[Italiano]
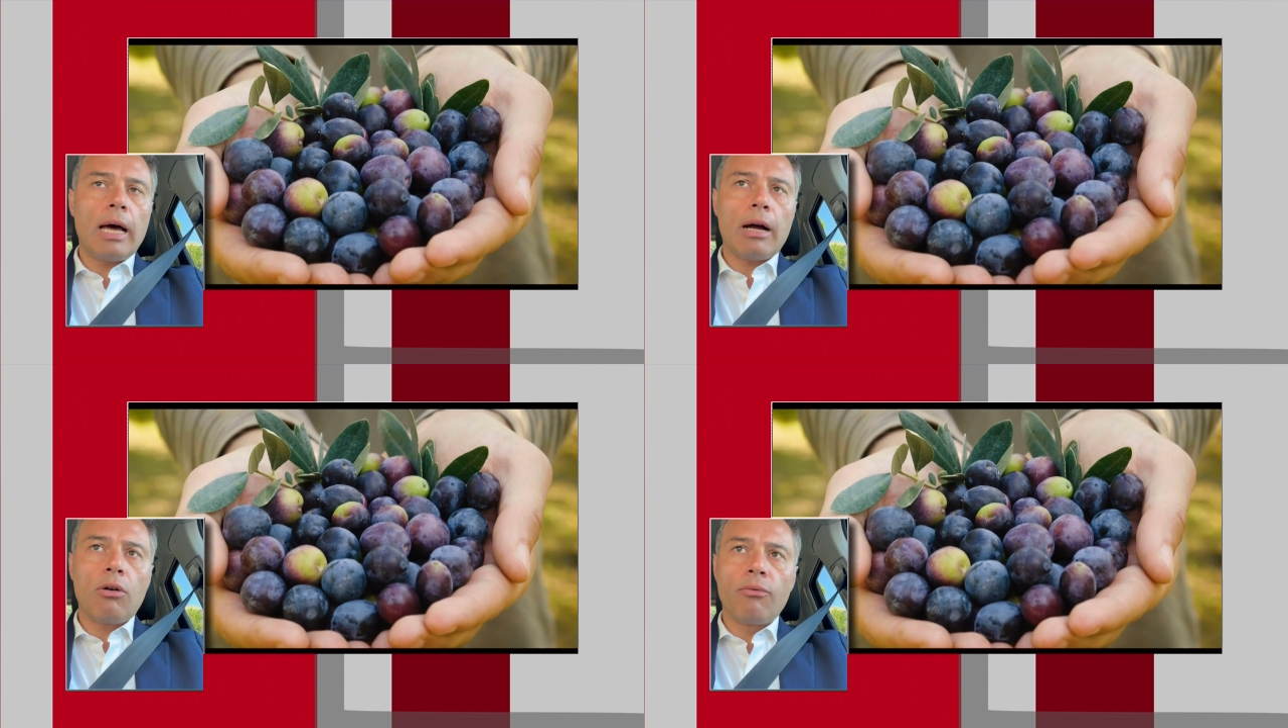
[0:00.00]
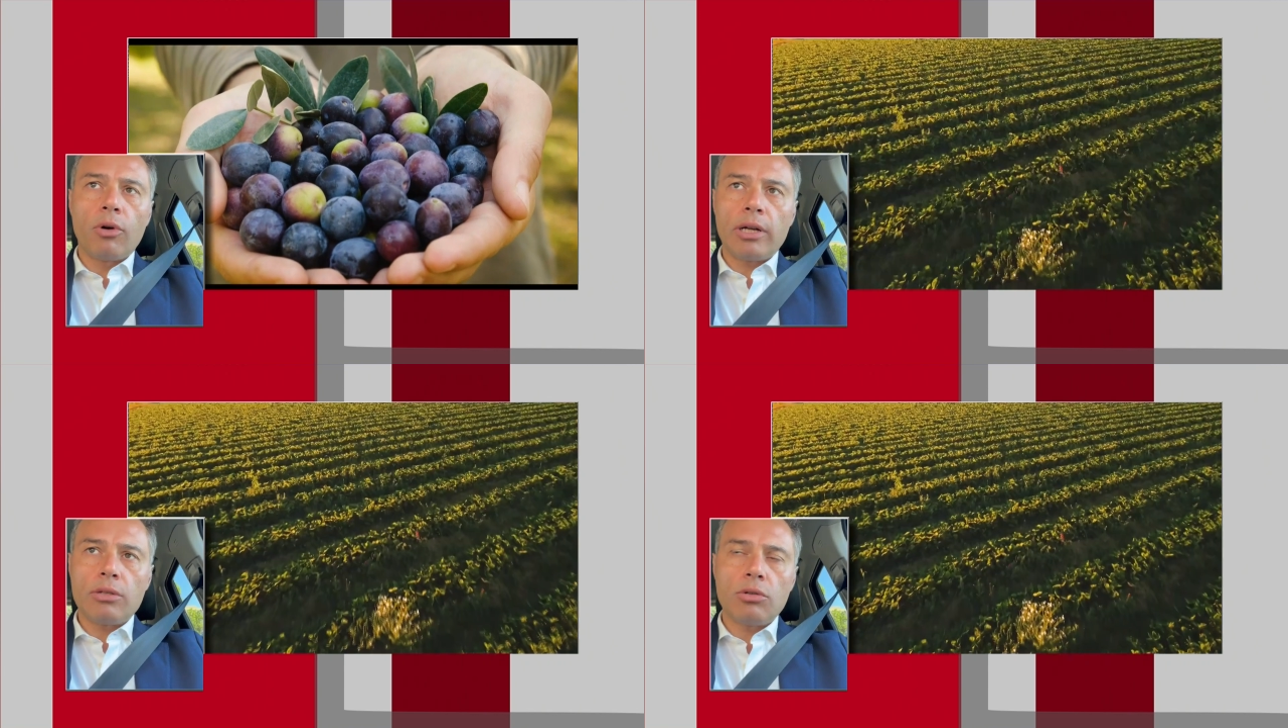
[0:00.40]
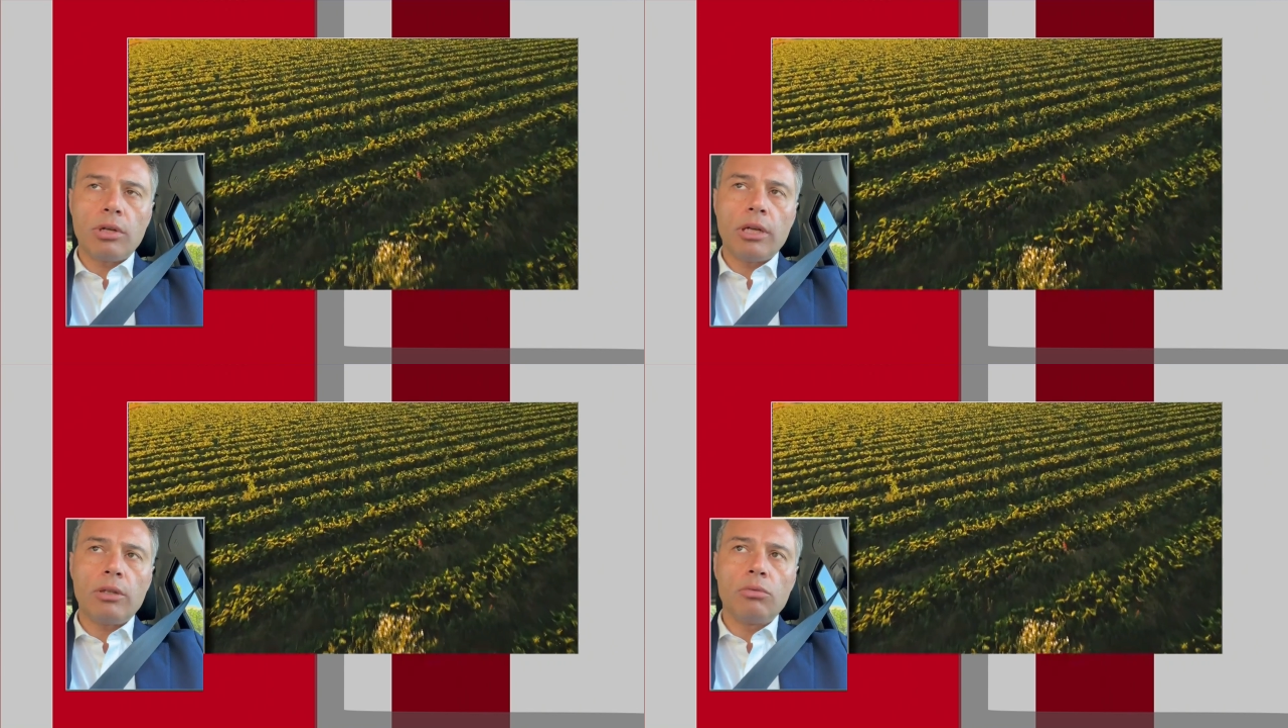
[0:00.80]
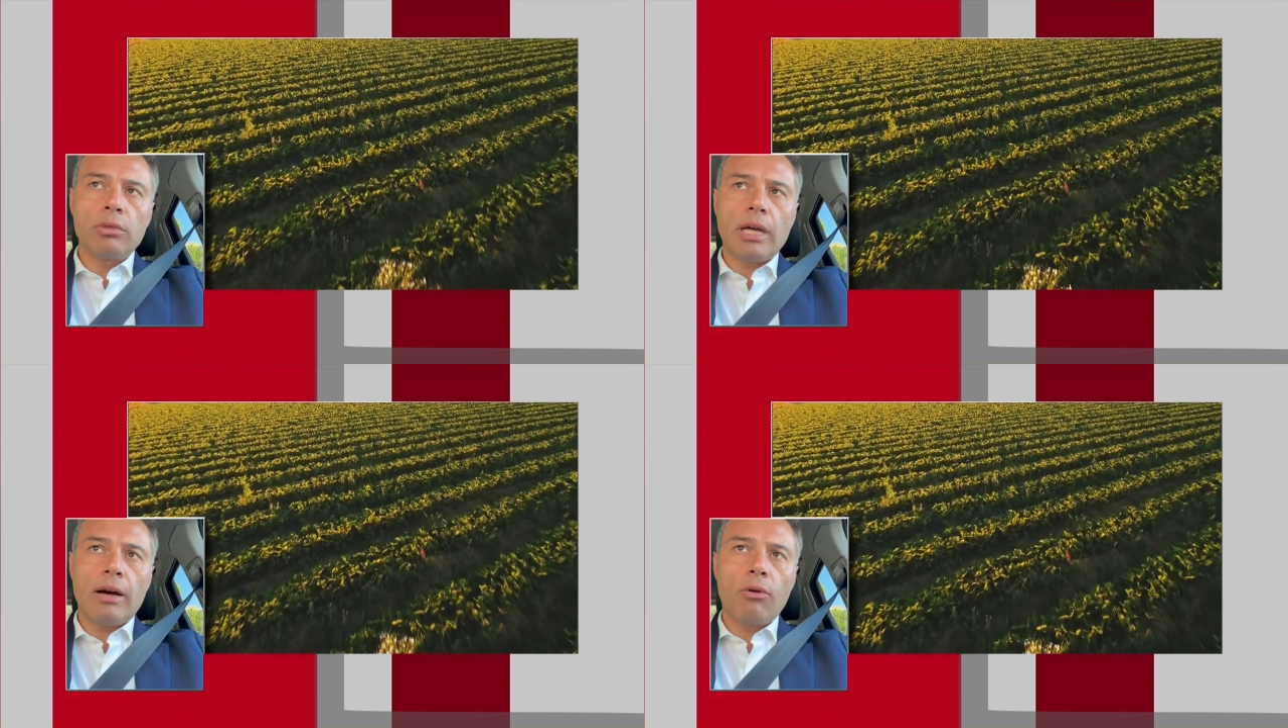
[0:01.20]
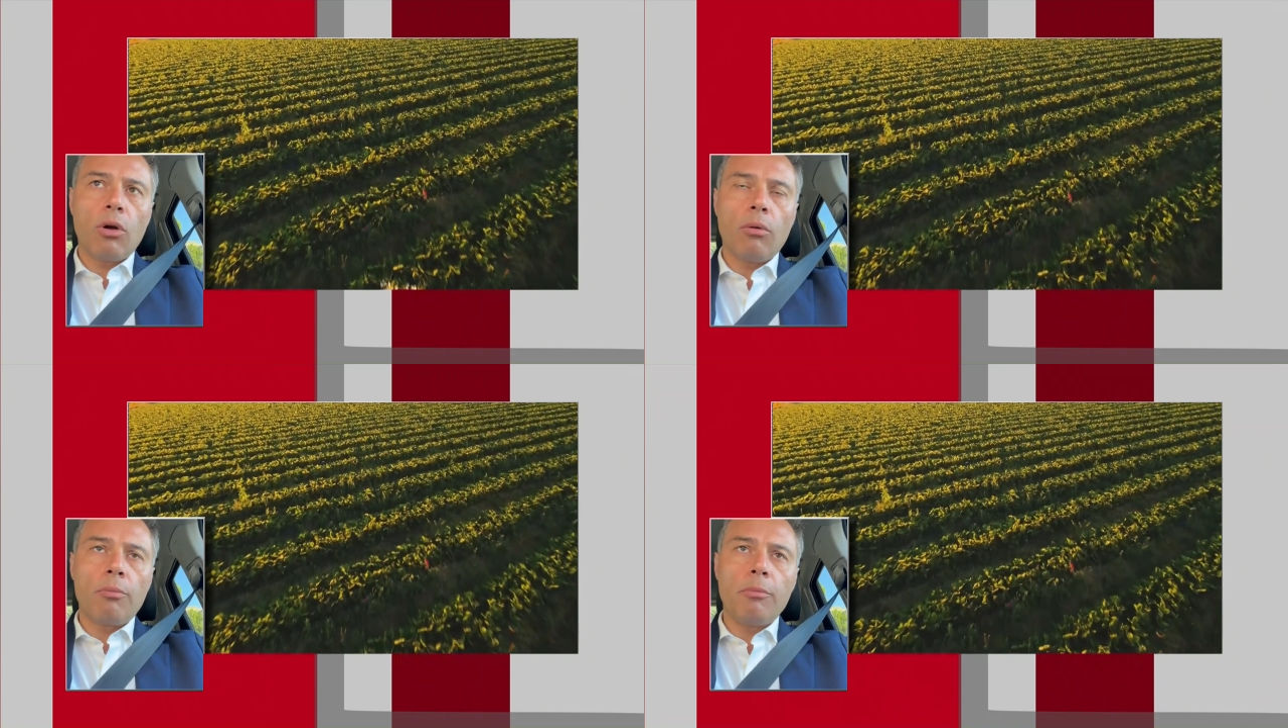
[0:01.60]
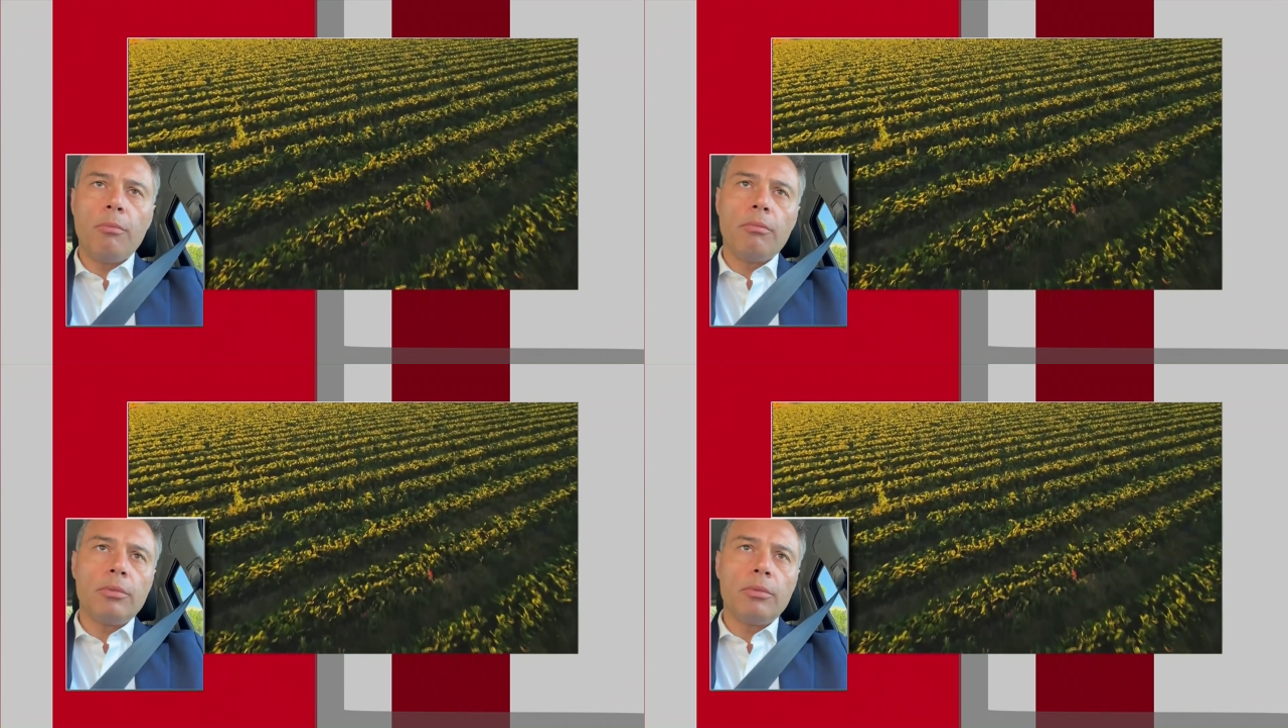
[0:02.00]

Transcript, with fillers: la convocazione di un tavolo